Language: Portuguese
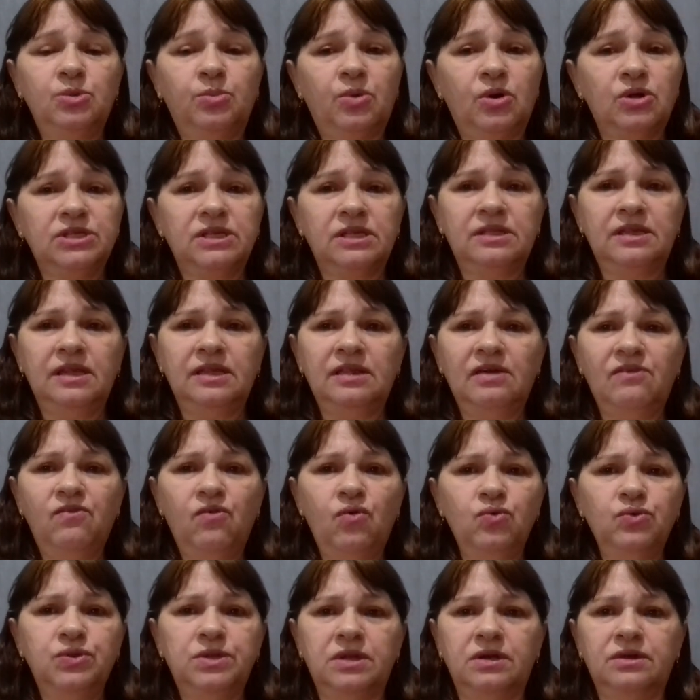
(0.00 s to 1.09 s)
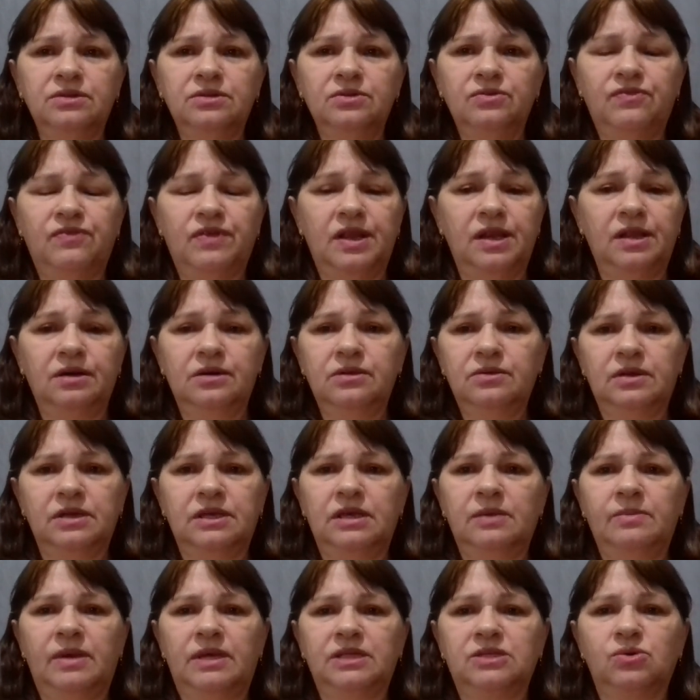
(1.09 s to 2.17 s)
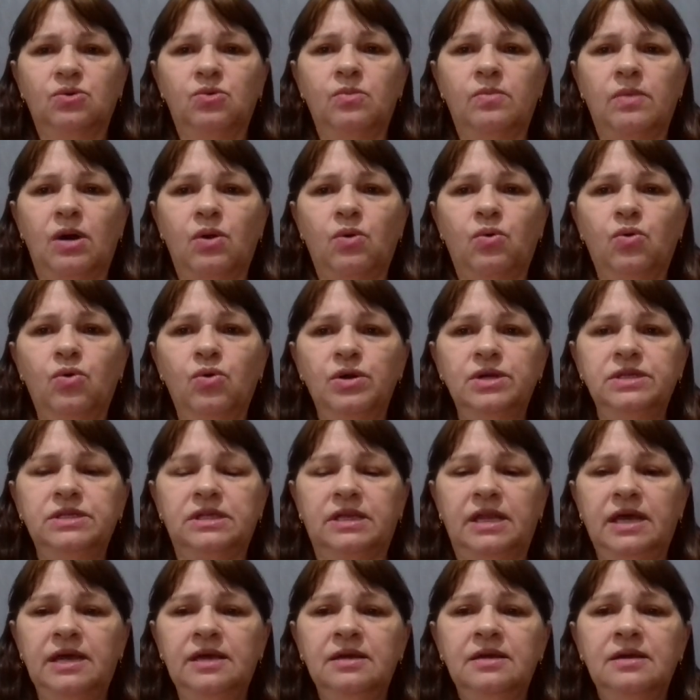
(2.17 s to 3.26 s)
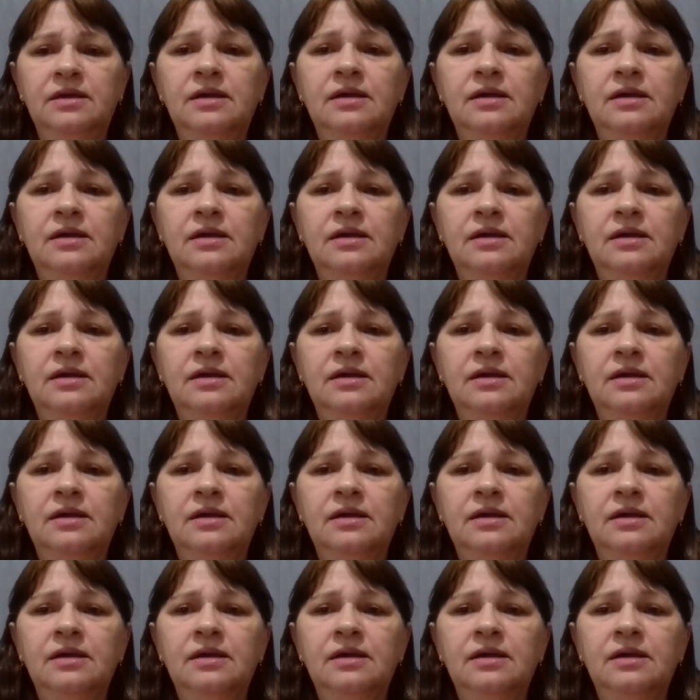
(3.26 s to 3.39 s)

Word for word: eu posso até estar tá voltando falando aqui mais alguma coisa, né?